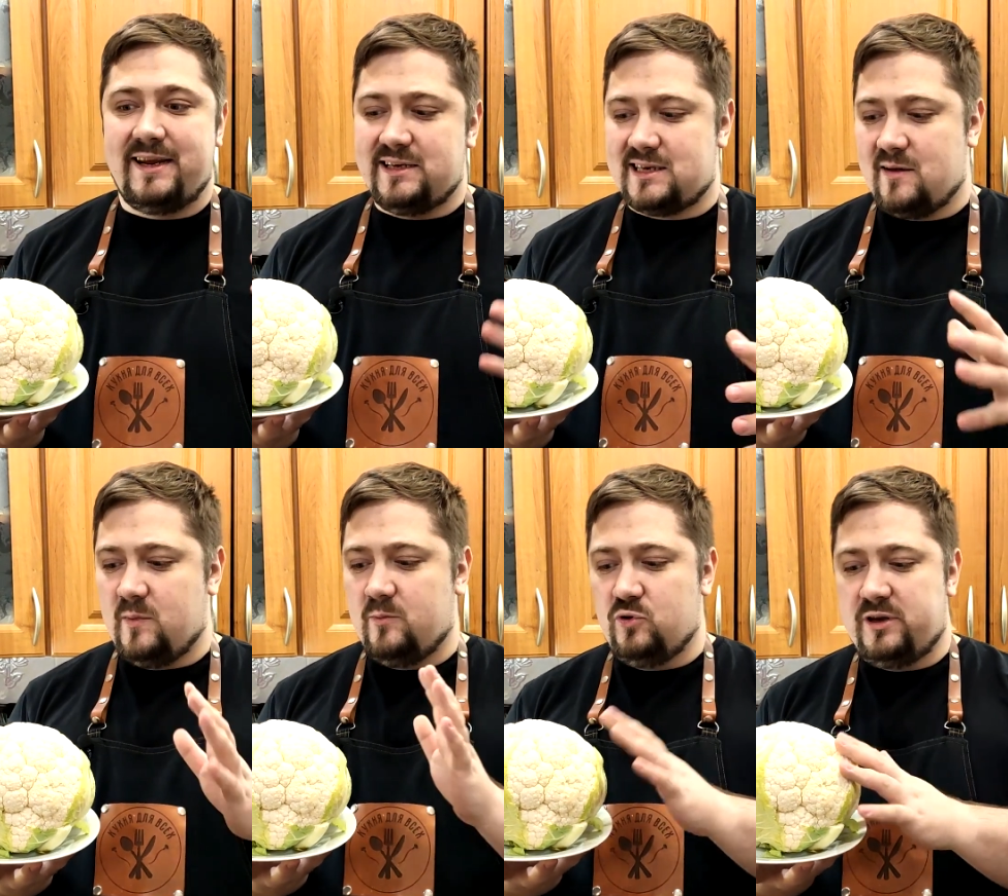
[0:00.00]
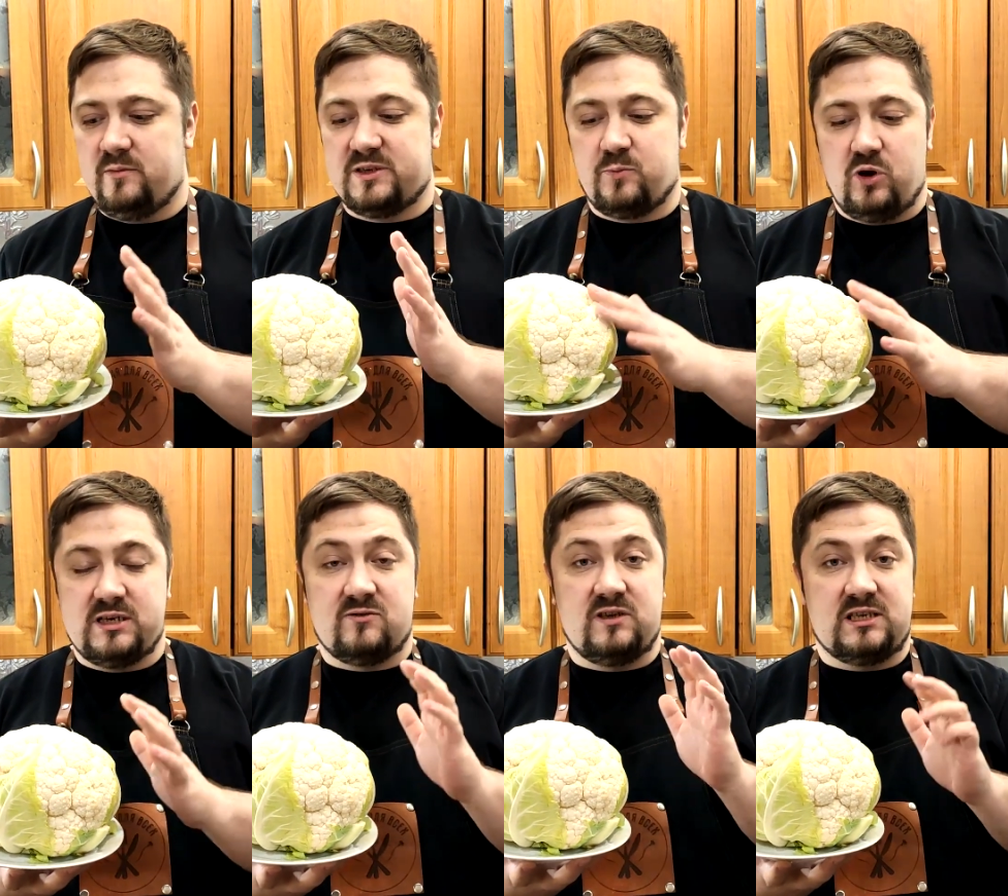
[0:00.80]
риса мы будем
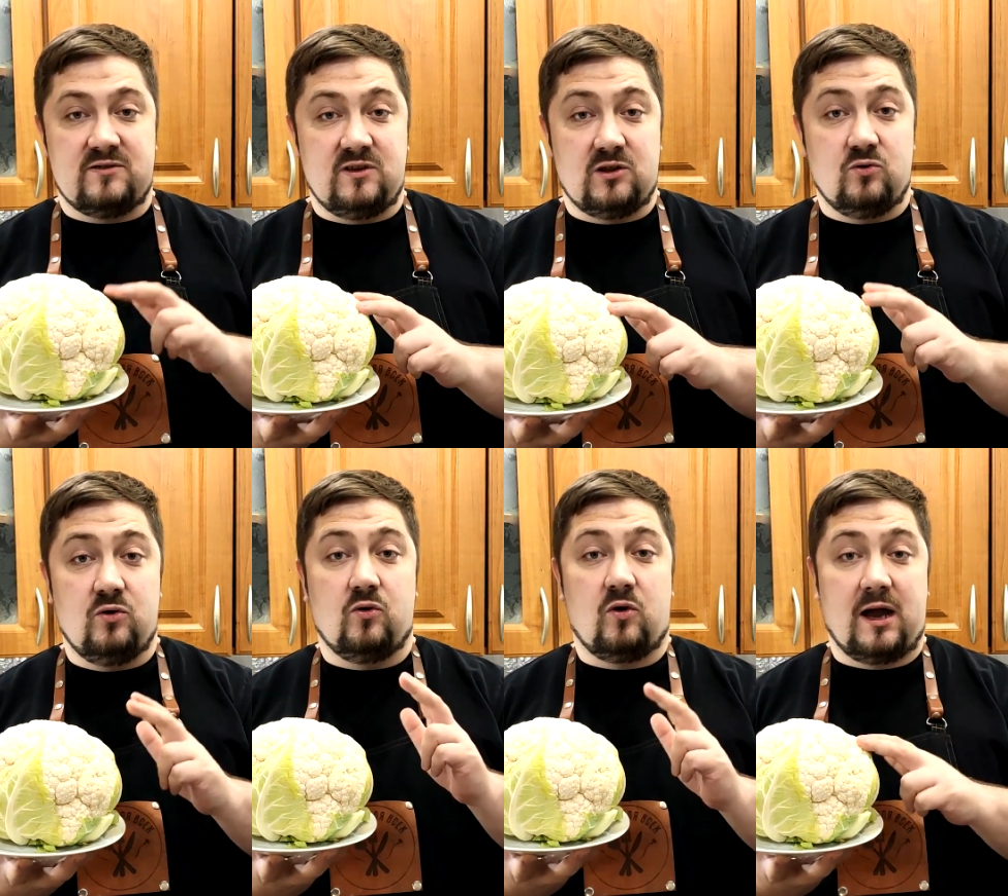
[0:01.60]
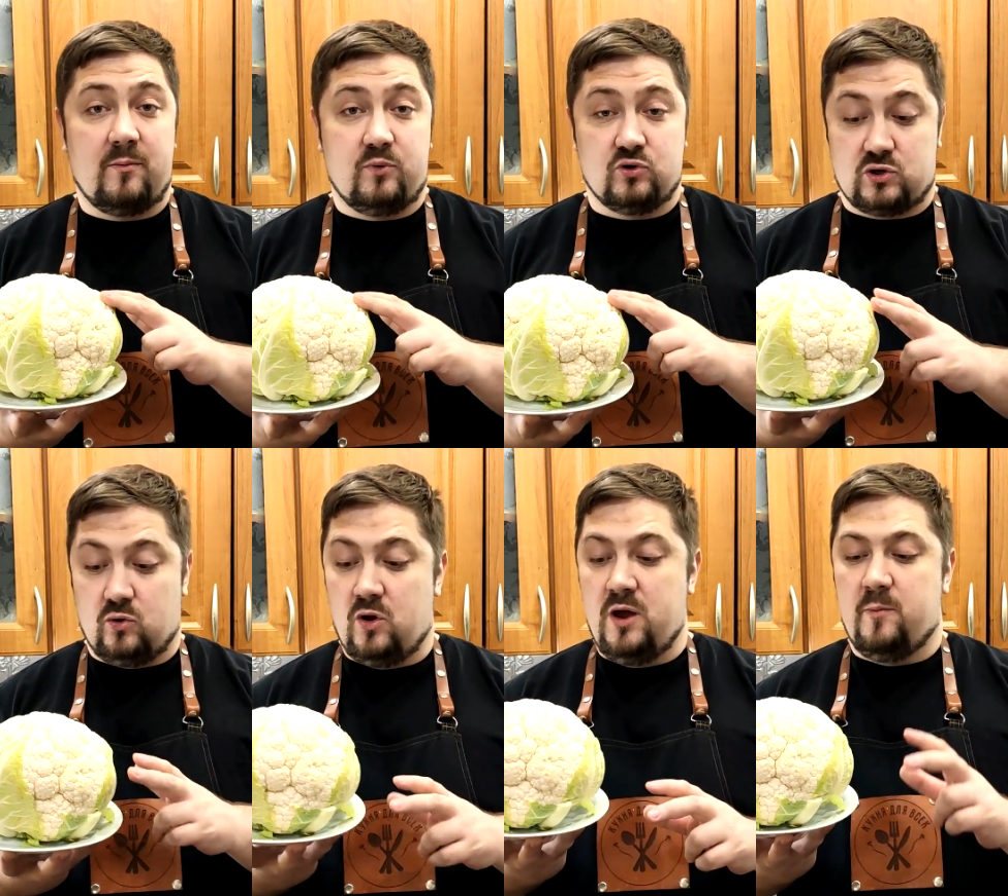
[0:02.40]
использовать цветную капусту.